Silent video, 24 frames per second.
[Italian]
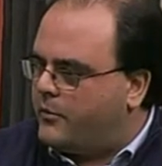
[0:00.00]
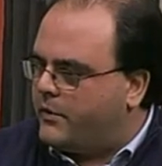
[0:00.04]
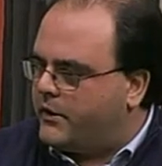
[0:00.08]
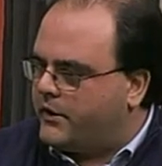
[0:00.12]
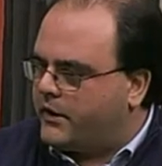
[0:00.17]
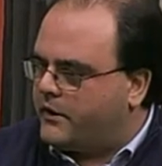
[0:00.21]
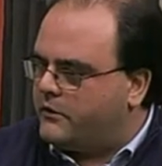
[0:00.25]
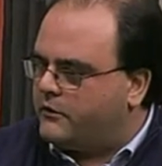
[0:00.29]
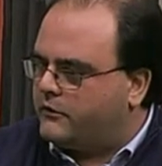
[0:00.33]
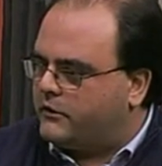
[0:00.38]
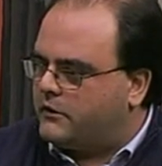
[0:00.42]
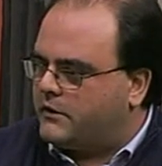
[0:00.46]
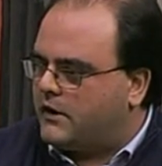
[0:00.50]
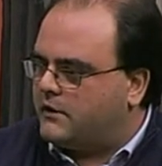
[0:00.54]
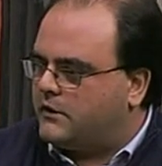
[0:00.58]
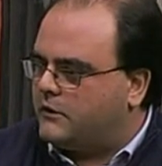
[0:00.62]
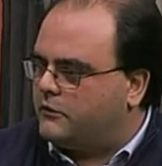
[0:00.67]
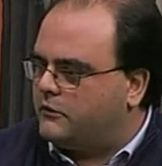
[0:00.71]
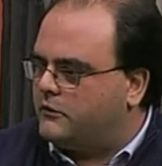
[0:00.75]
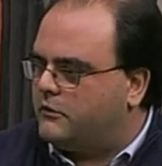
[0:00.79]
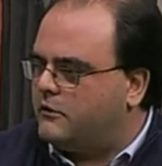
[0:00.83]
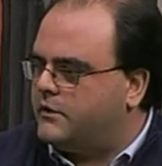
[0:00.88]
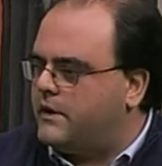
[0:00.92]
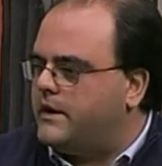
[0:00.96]
perché non si tratta
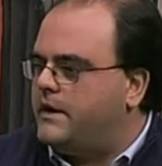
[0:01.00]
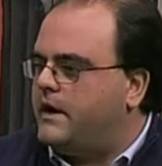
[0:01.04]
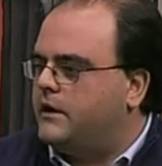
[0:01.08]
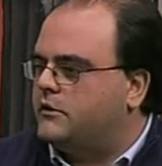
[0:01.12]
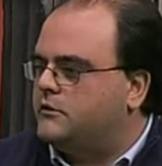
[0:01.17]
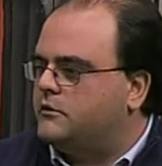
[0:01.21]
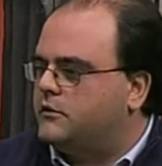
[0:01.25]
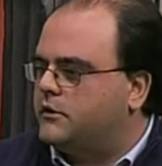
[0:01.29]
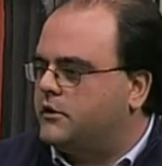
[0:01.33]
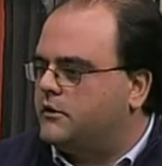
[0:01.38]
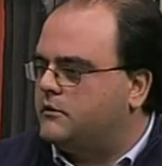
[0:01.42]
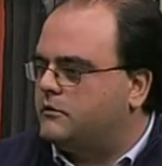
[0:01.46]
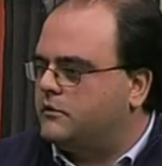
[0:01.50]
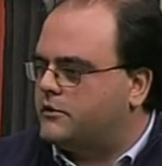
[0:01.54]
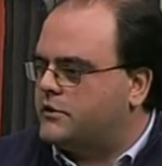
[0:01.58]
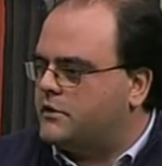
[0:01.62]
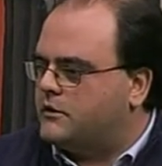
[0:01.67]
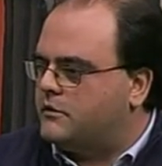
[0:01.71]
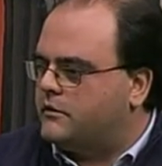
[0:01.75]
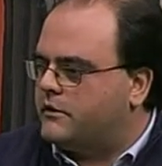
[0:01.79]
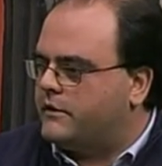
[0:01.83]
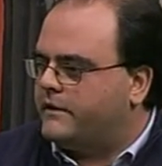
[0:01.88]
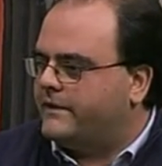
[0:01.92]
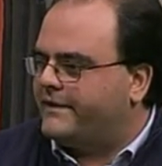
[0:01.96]
solo dell'atto
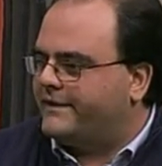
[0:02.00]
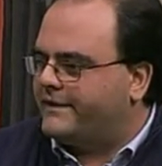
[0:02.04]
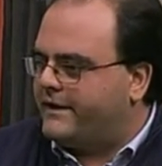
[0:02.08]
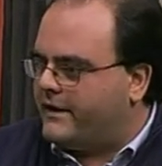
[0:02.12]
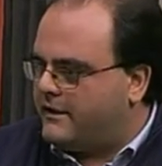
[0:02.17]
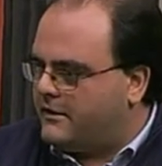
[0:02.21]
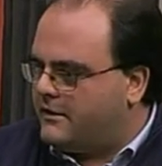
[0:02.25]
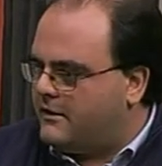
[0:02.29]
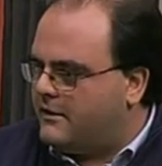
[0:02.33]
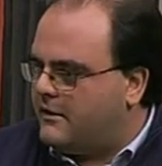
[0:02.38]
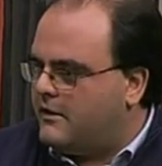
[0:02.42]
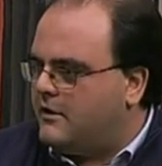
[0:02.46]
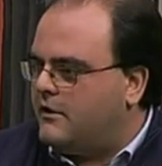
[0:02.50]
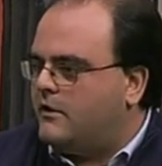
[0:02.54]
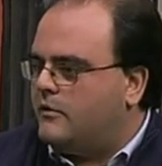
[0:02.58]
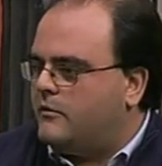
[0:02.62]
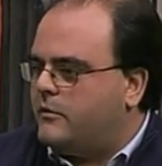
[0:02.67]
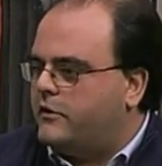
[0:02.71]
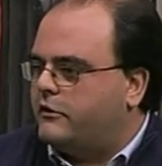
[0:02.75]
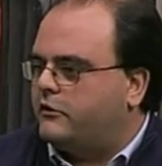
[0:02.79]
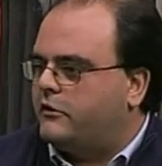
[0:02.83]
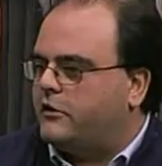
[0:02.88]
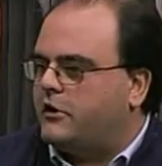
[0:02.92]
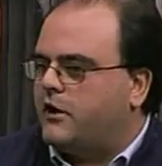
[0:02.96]
chirurgico in sé,
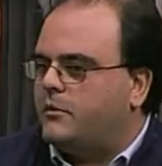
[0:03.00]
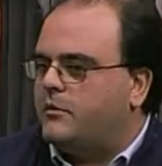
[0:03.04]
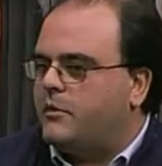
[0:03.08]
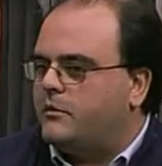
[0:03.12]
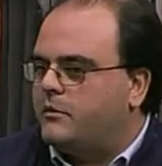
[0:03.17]
certo. bisognerebbe